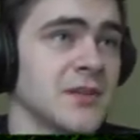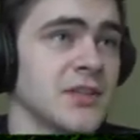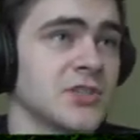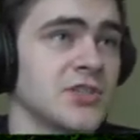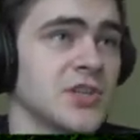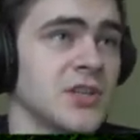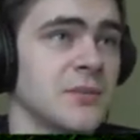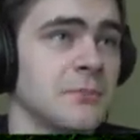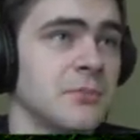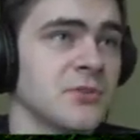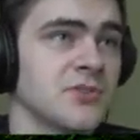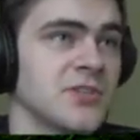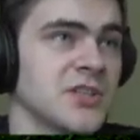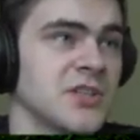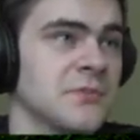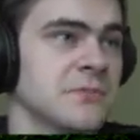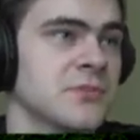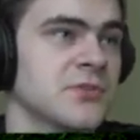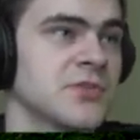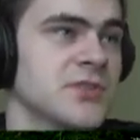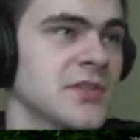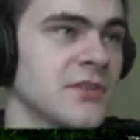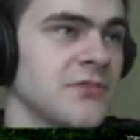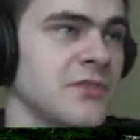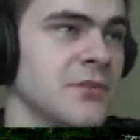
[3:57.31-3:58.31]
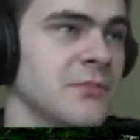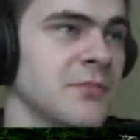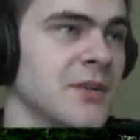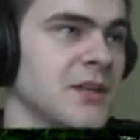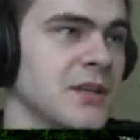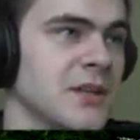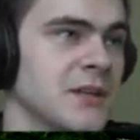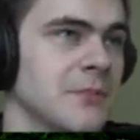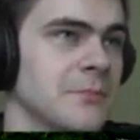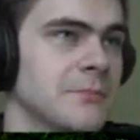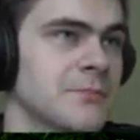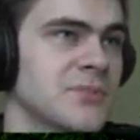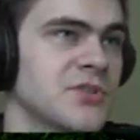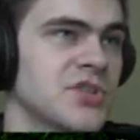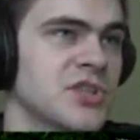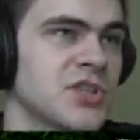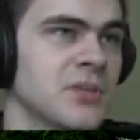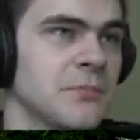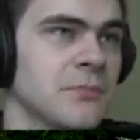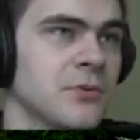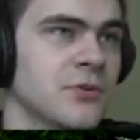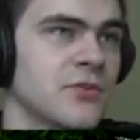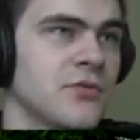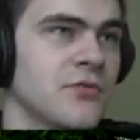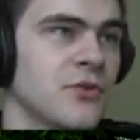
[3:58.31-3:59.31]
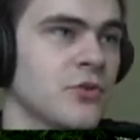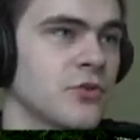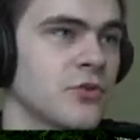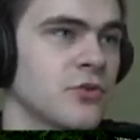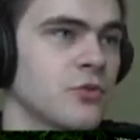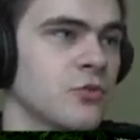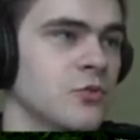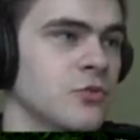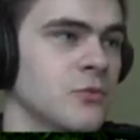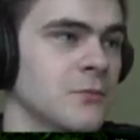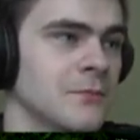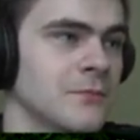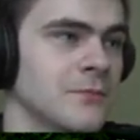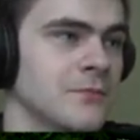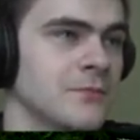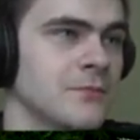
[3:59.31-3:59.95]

Jeżeli postać postawimy przy potworku,